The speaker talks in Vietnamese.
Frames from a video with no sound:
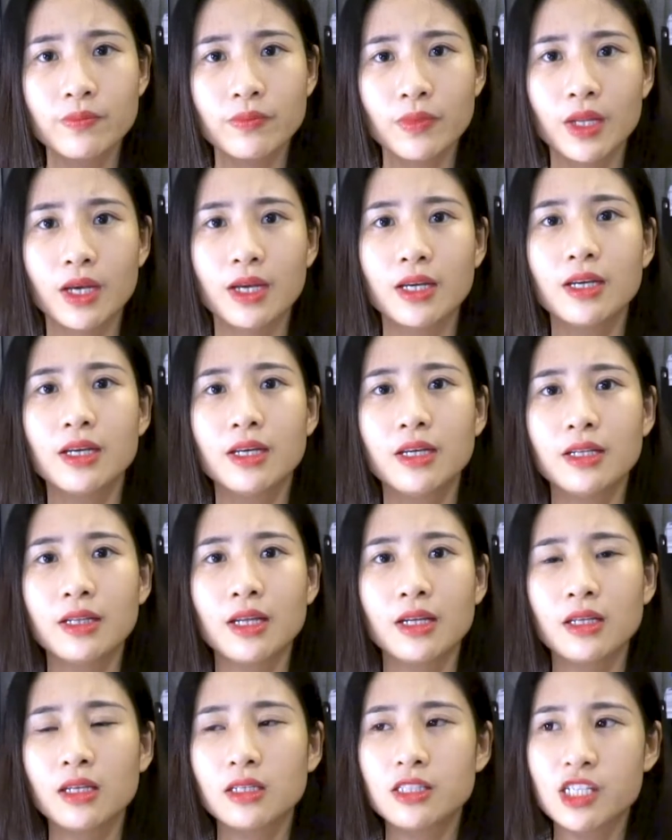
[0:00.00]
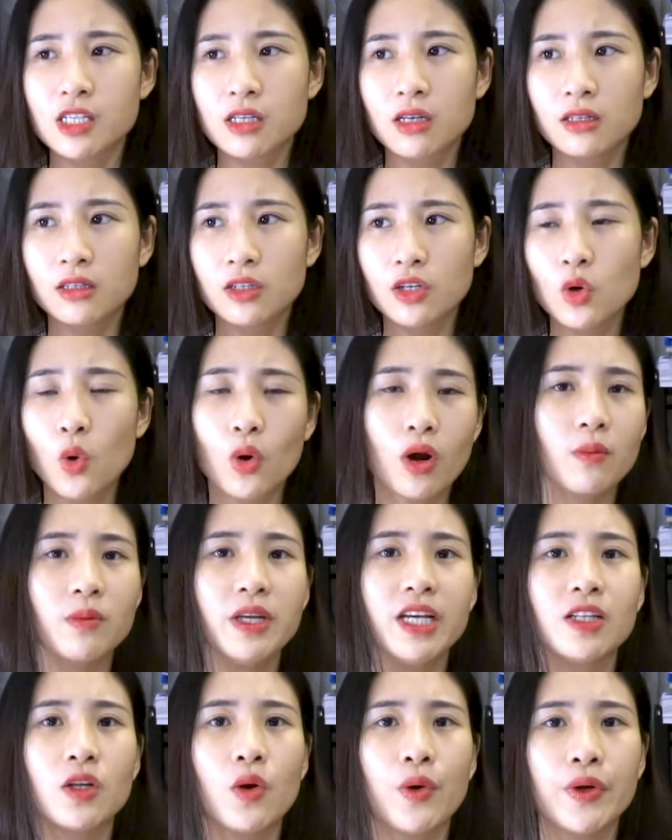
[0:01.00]
đấy thế thì chỉ cần đổi góc
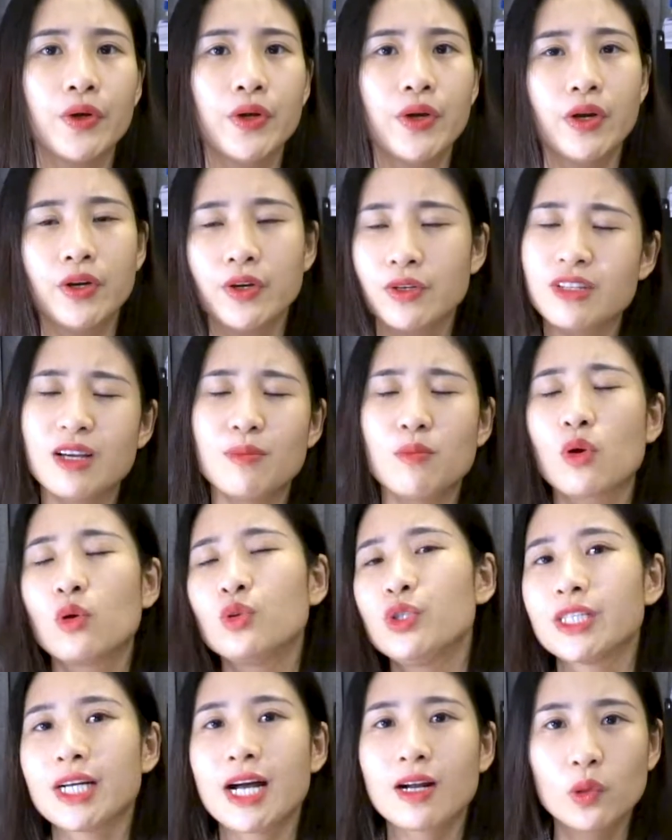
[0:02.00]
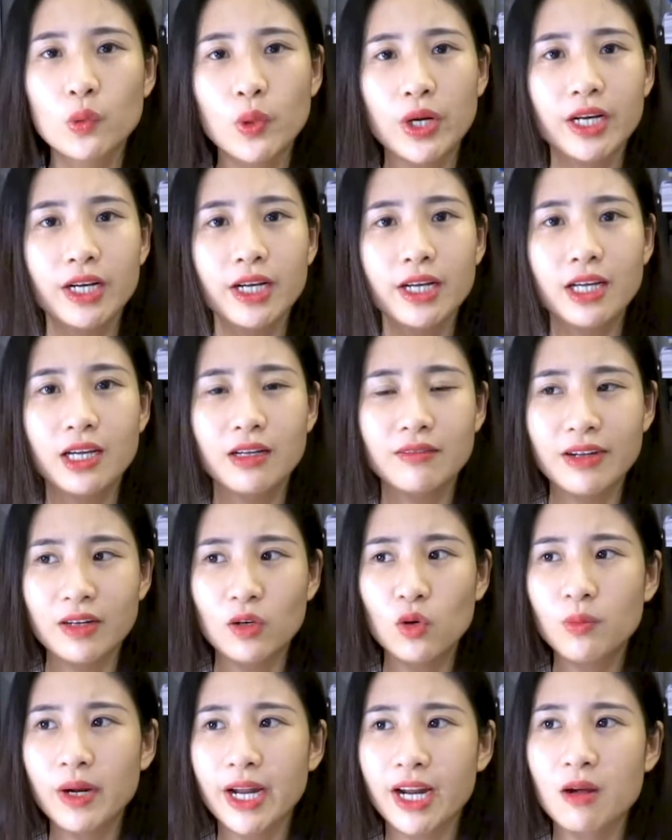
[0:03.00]
nhìn thôi nó ra một câu chuyện khác luôn và
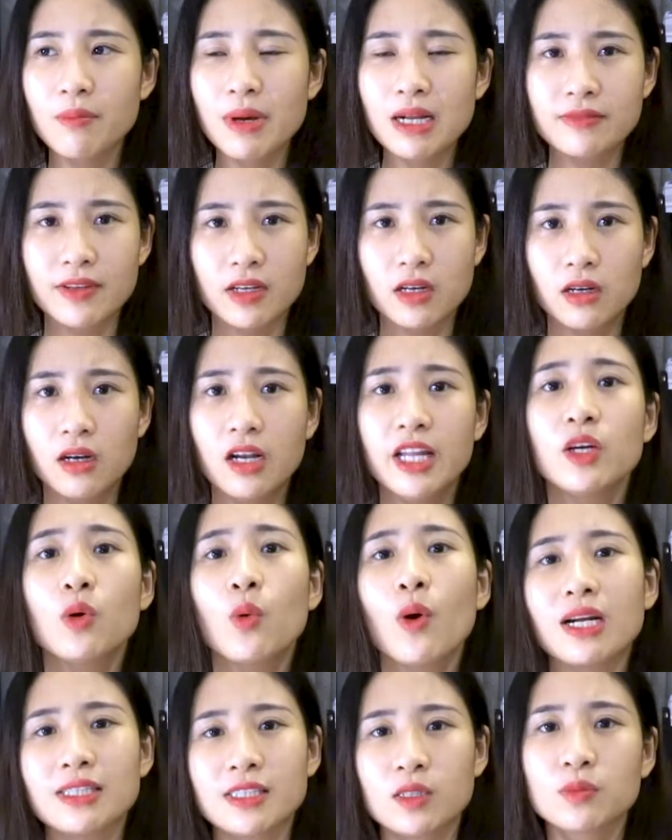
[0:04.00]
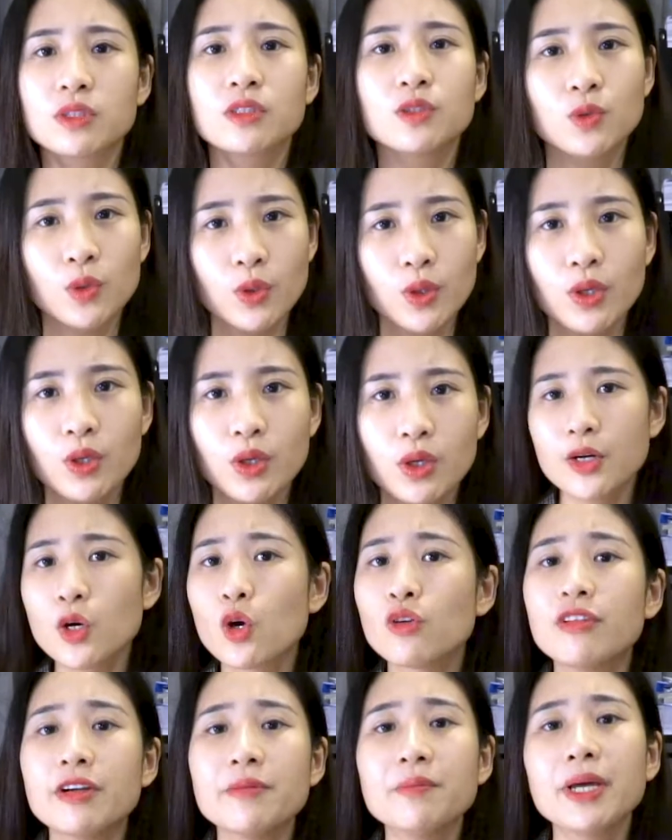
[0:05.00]
lúc này các bạn phải cần linh hoạt trong tư duy
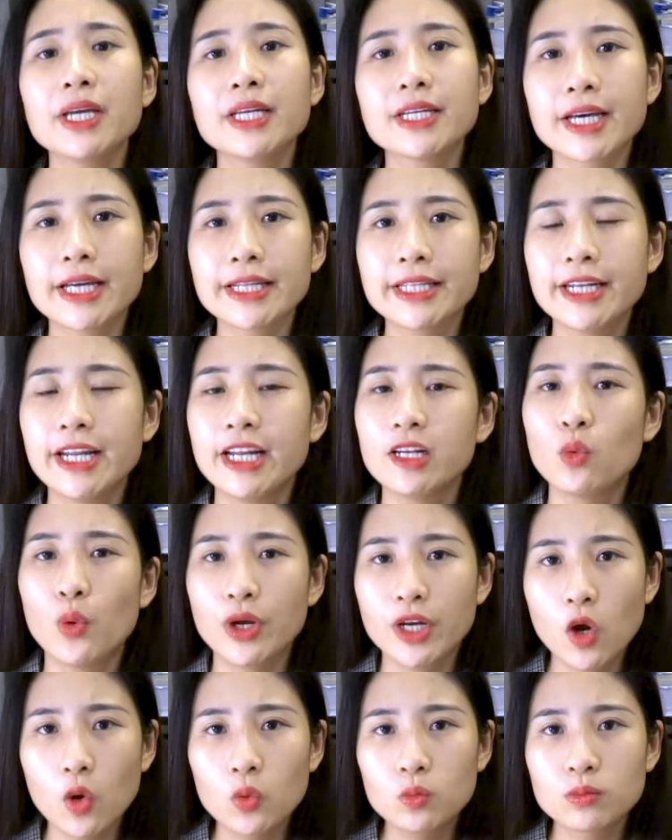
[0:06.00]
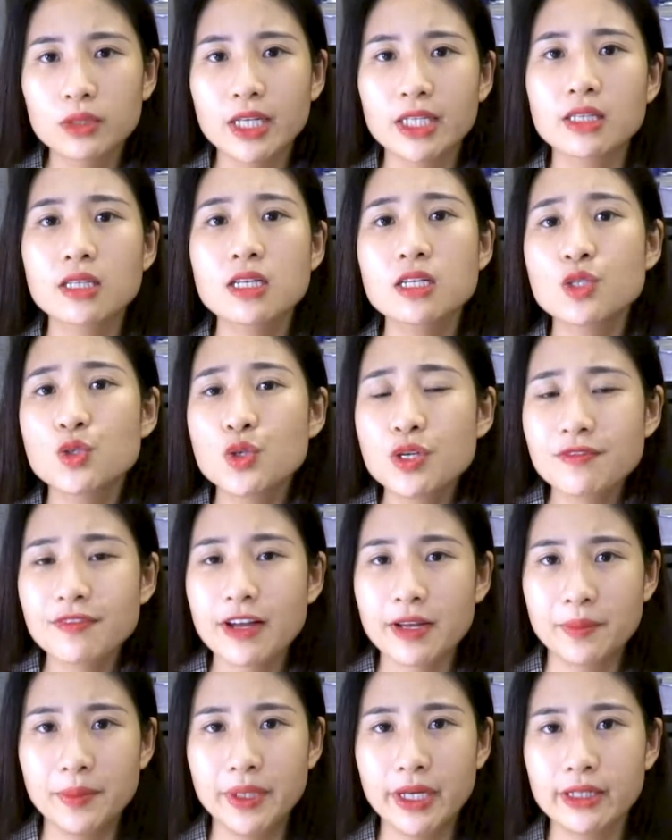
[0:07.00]
đối với mình ấy, thì đến cuối cùng cái tư duy
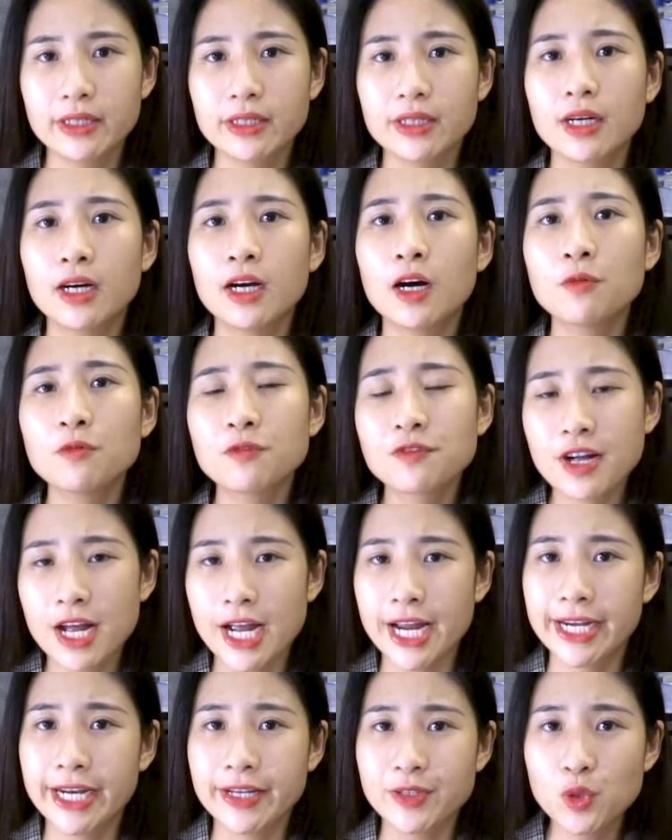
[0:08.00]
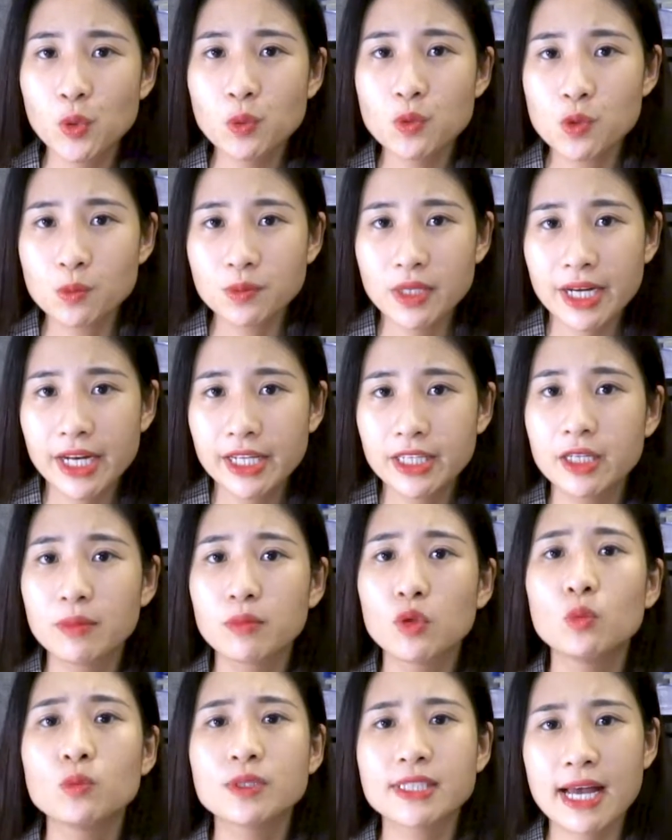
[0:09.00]
phản biện không phải để giúp chúng ta đi tìm
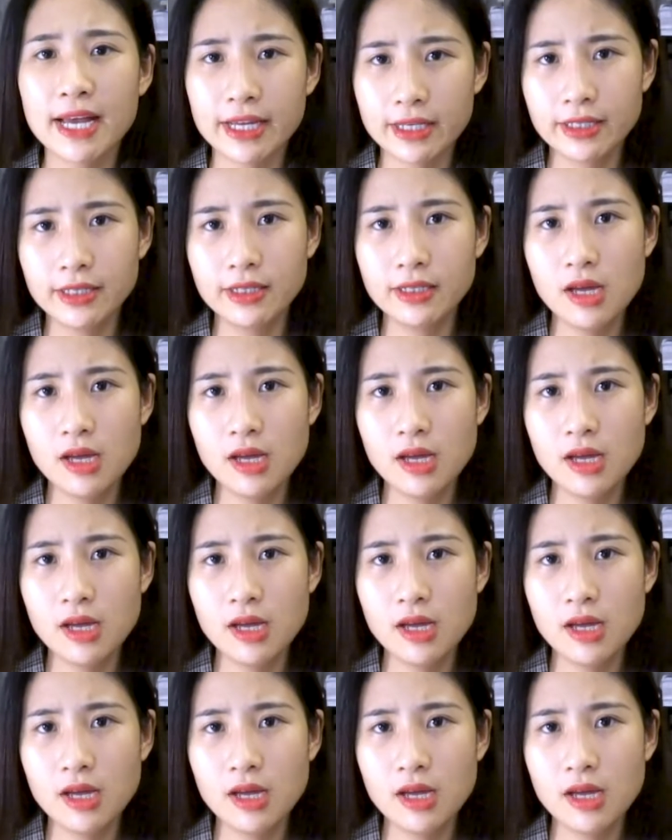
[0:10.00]
đúng sai